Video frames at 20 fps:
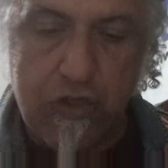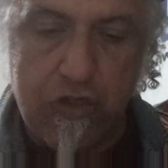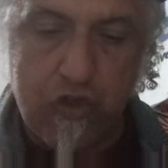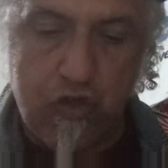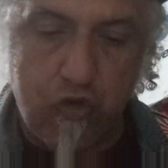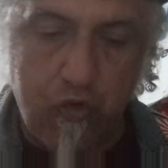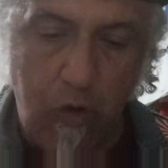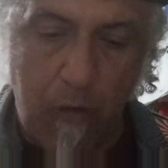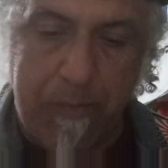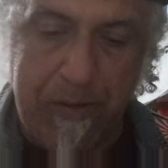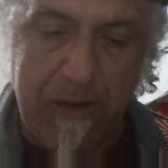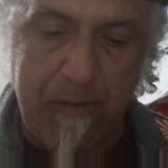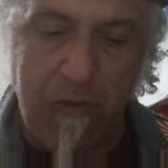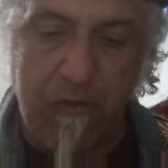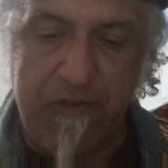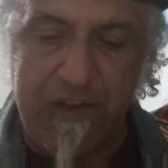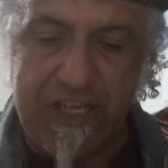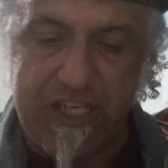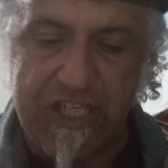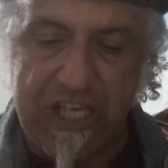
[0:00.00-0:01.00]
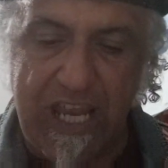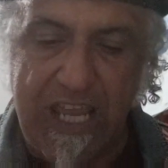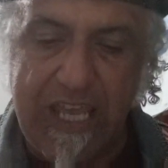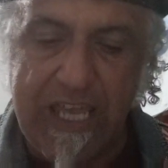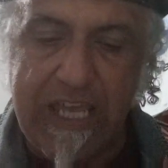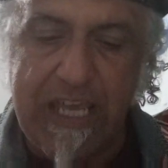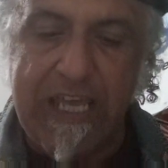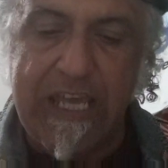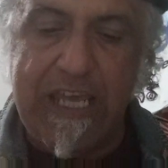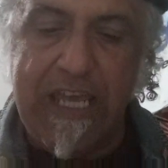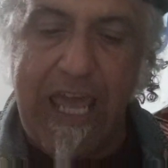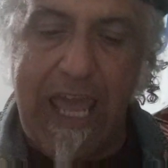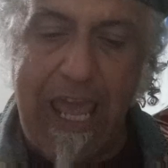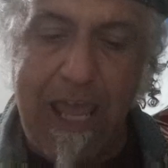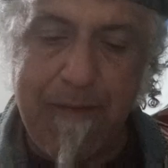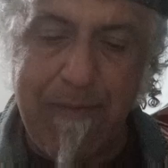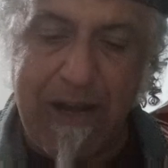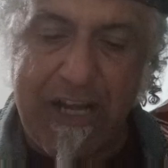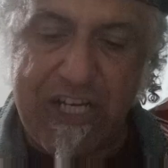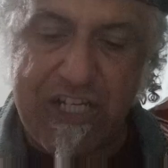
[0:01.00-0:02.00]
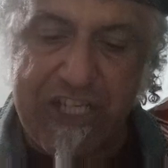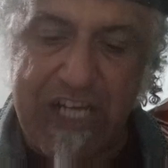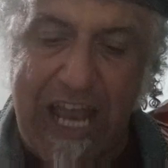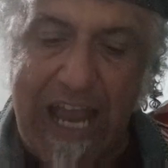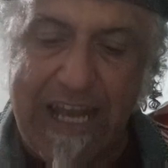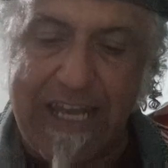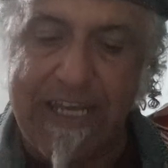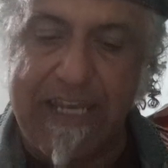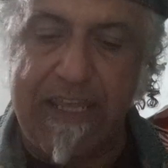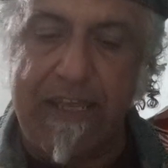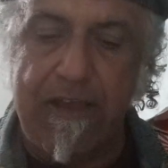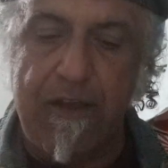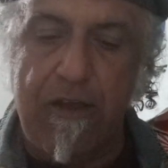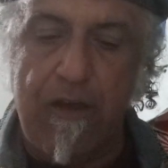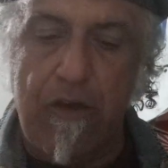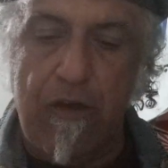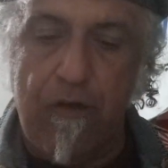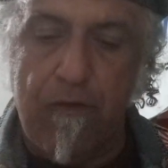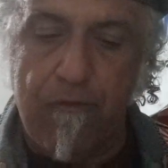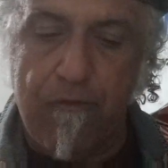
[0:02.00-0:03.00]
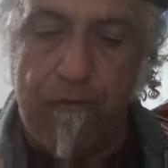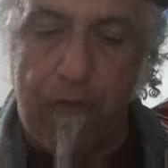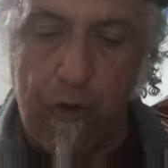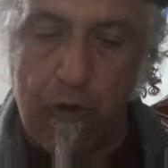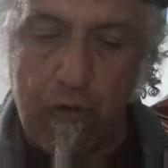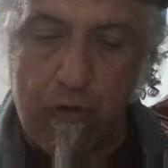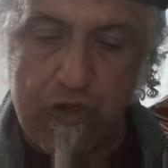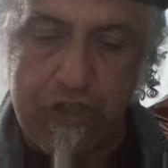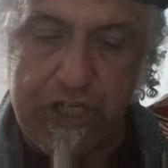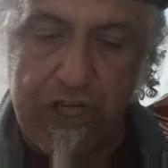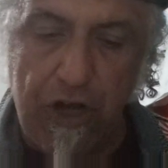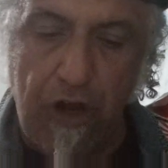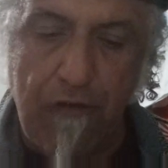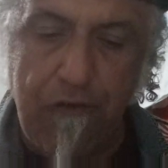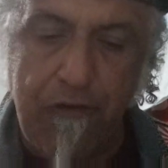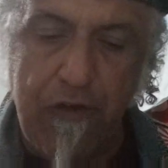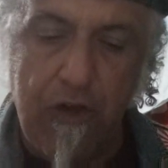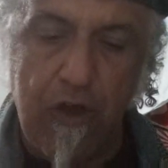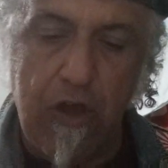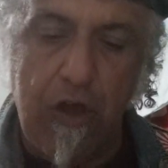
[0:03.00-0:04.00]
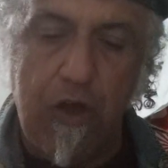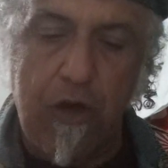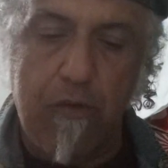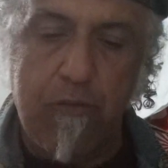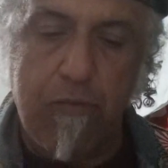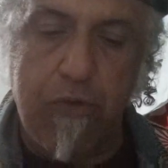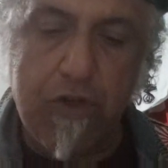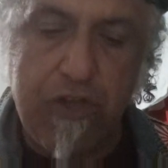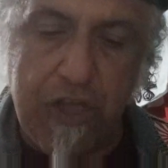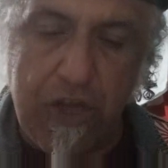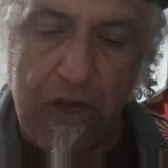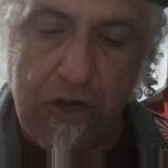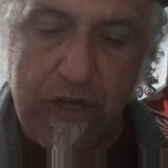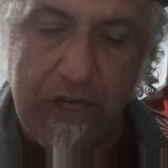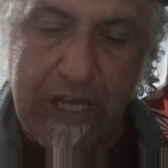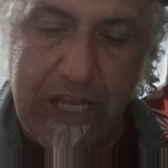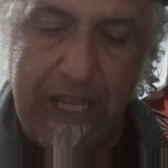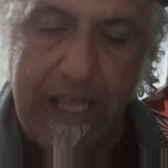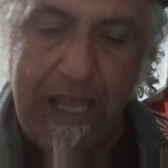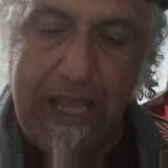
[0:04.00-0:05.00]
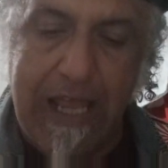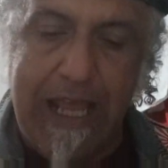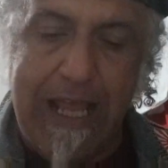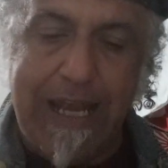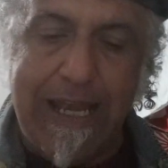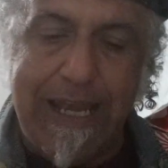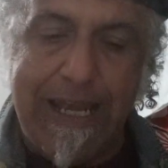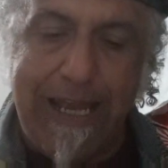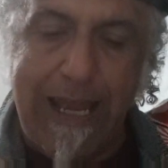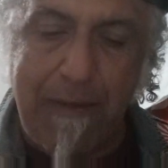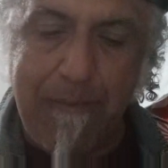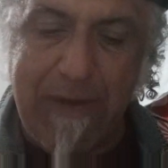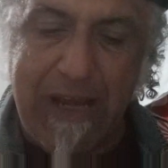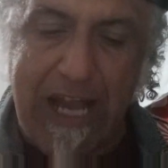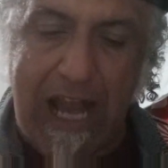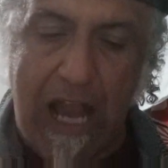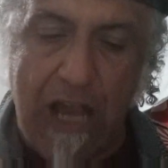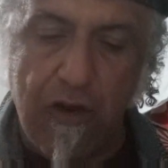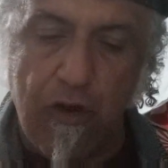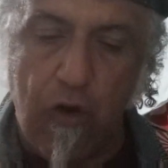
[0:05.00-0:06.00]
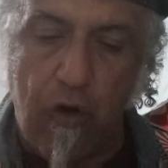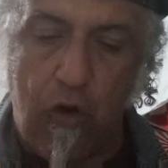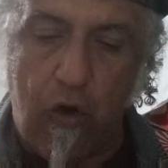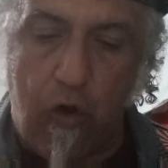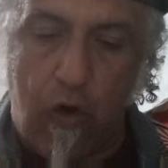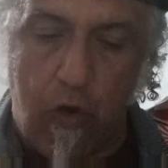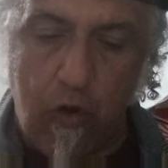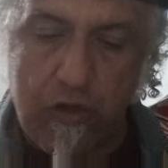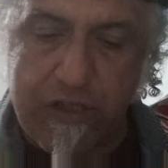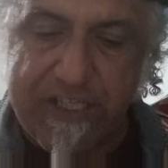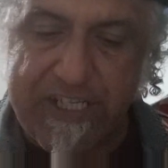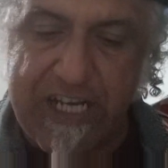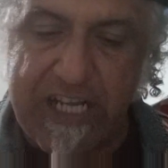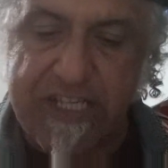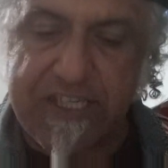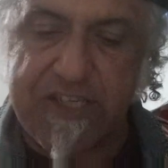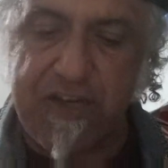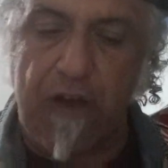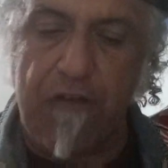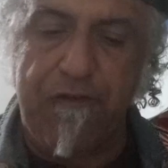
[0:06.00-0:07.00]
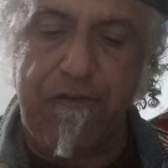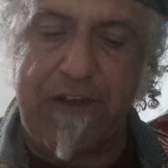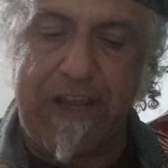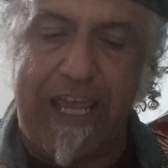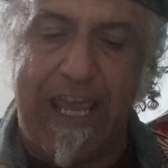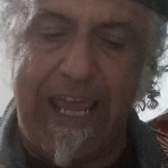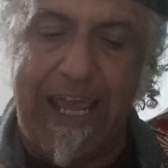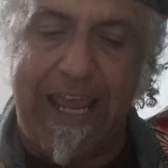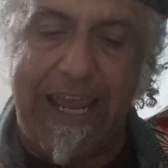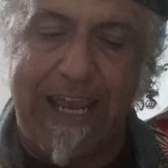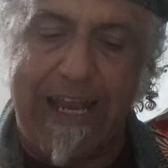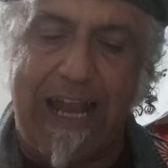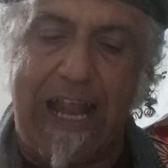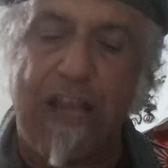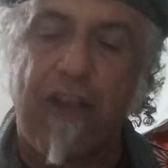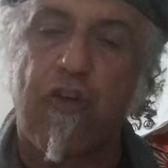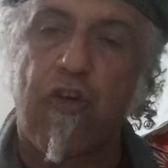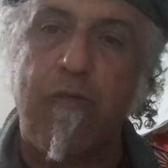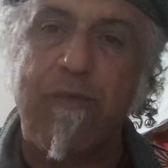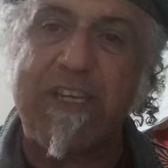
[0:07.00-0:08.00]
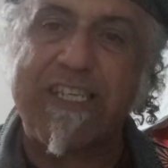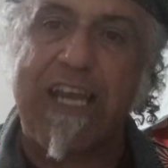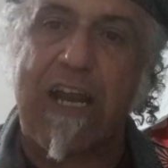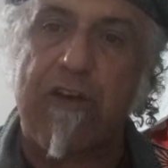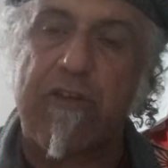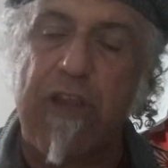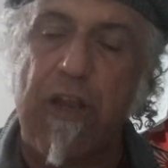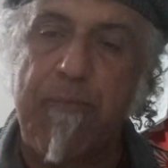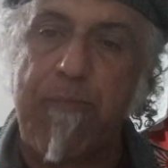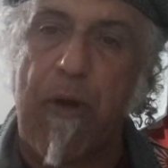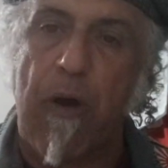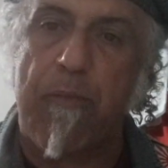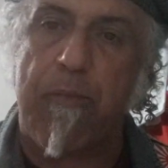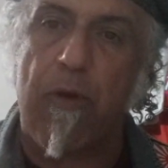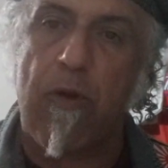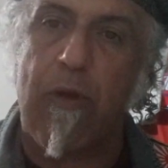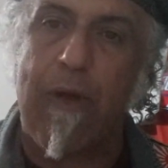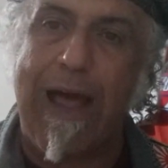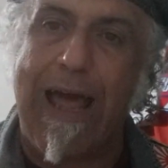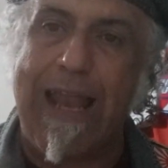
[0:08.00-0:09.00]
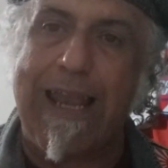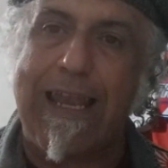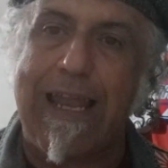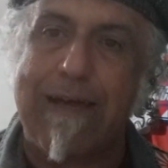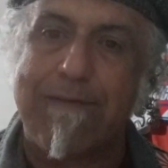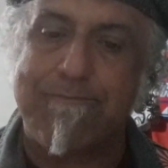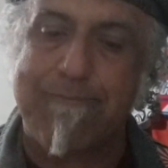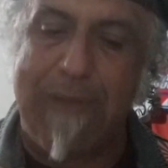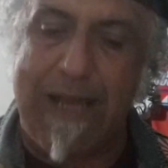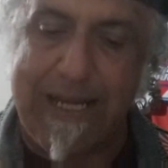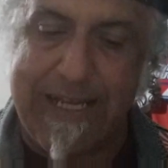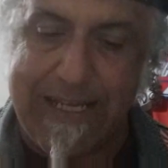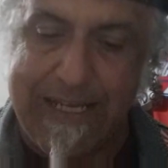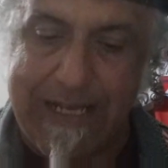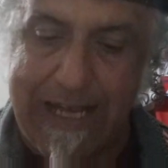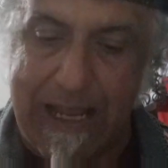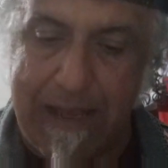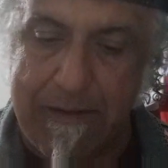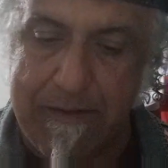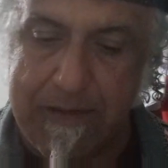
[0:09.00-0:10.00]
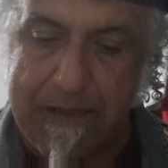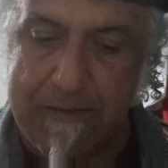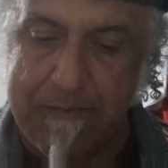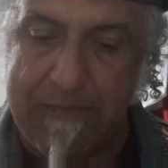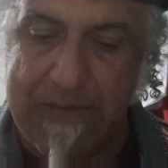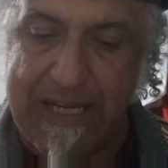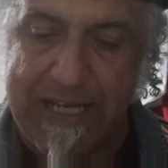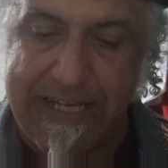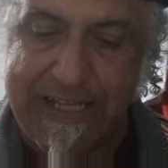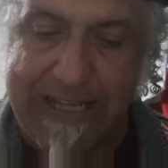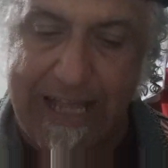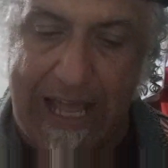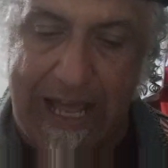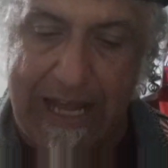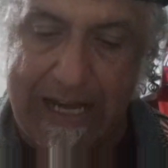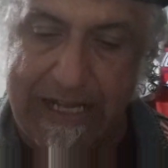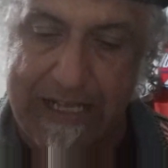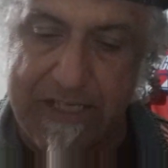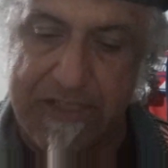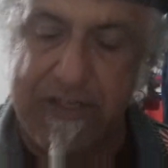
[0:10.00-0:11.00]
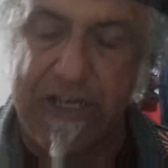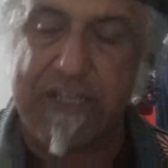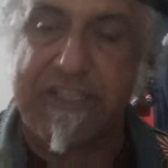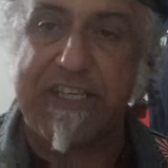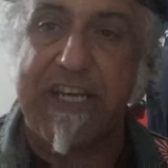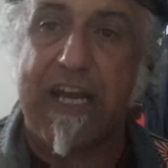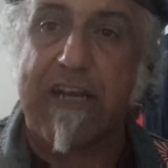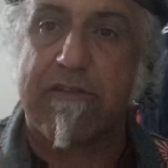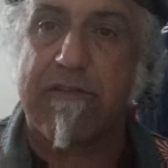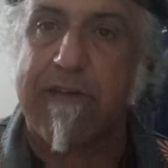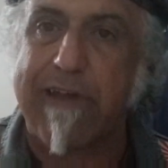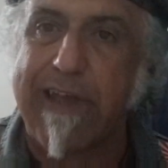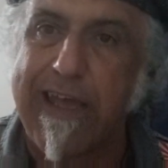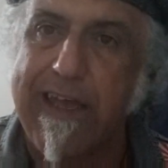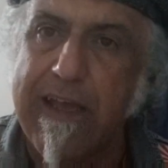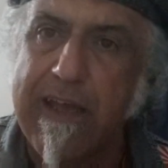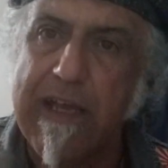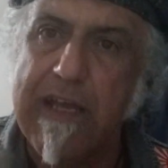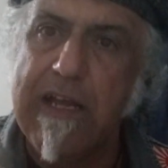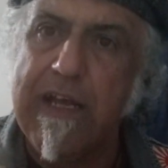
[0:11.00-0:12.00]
suo primo vice, e i marescialli Voroshilov, Budionni l'ammiraglio Kuznetsov che era il commissario del popolo alla Marina eh, Militare. Cioè, certo che